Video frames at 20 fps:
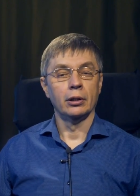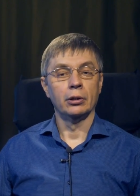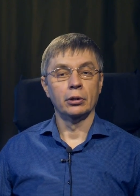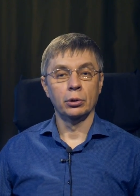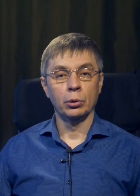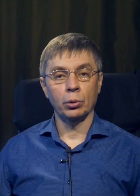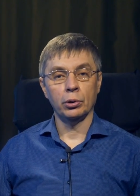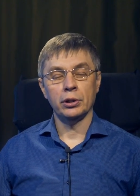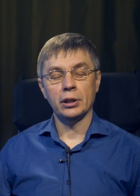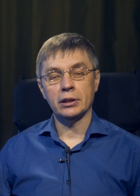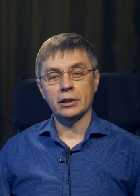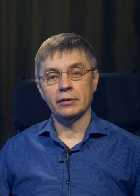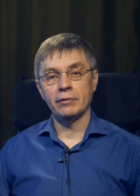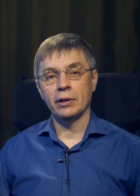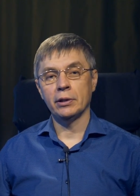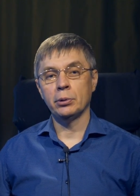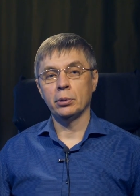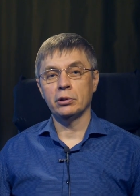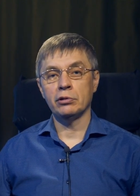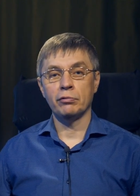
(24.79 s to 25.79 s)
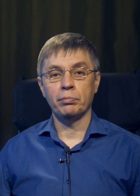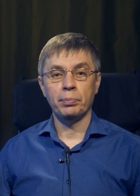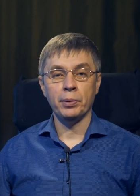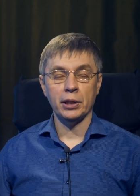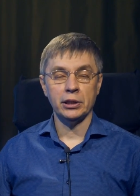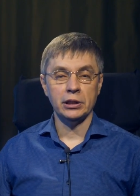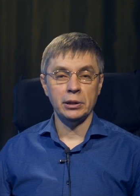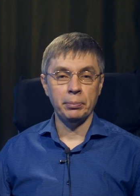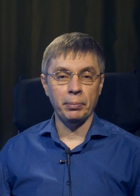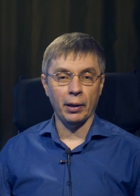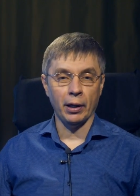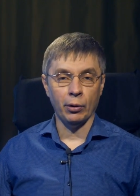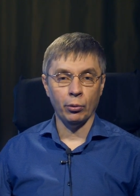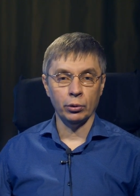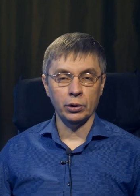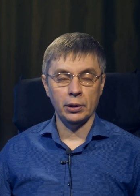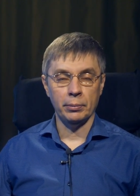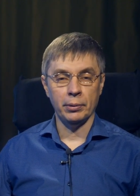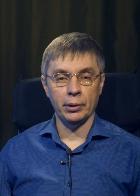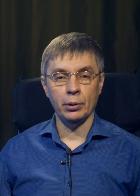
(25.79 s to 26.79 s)
Но если вы идете в пеший
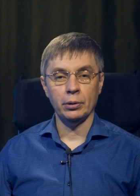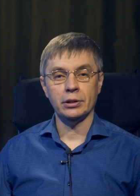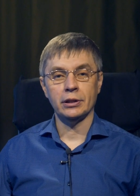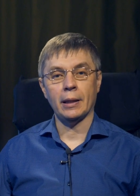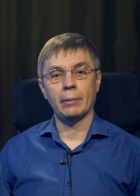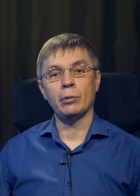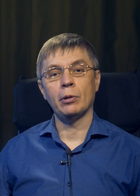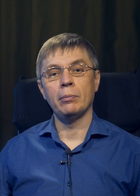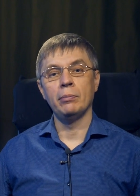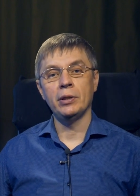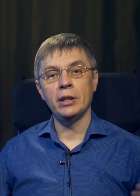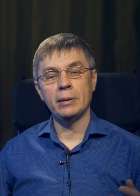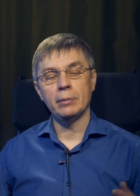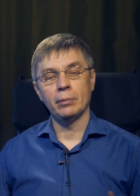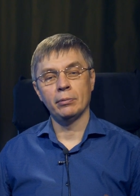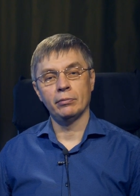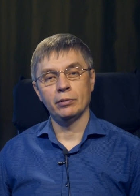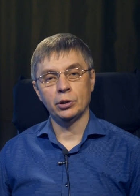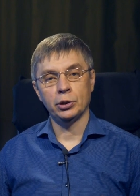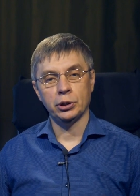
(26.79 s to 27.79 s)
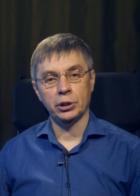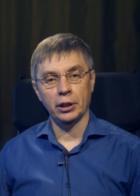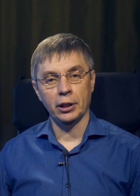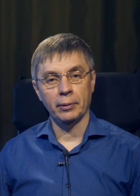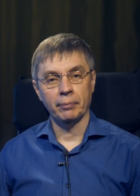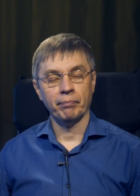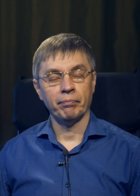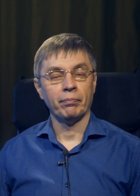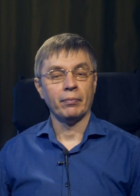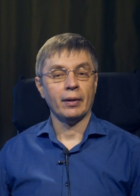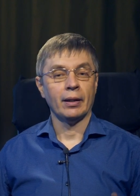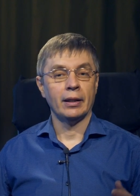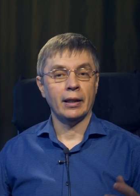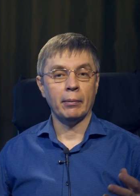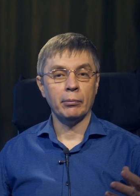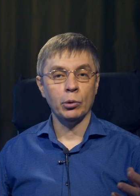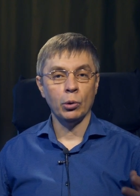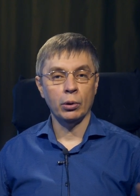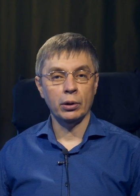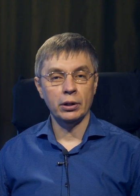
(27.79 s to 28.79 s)
поход и берете с собой минимум вещей –
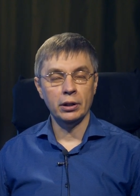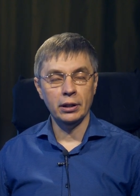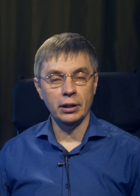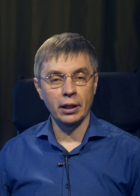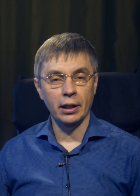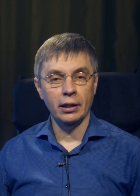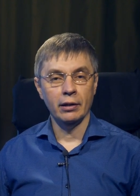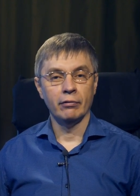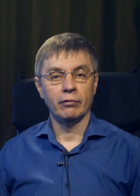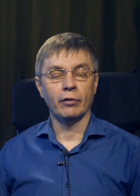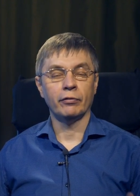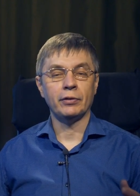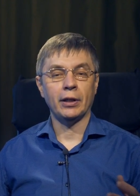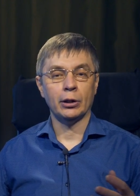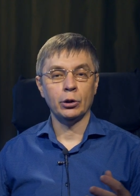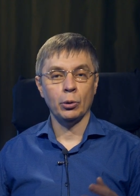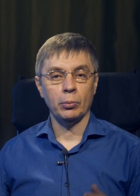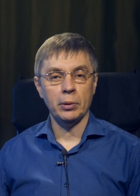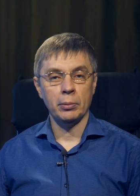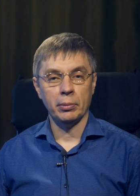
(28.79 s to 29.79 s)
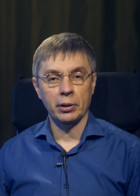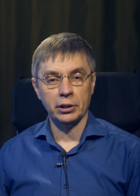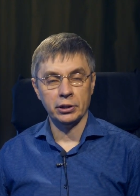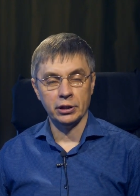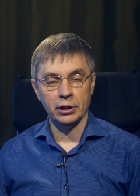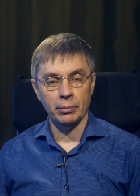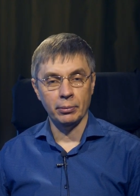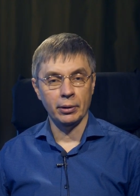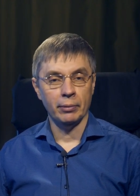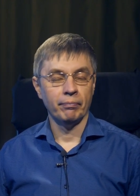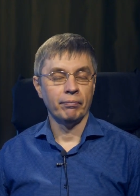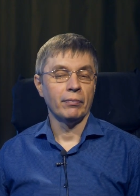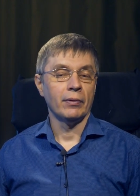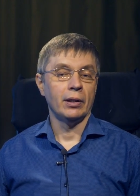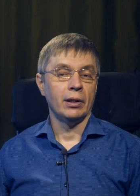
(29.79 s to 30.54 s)
на много дней в автономном режиме,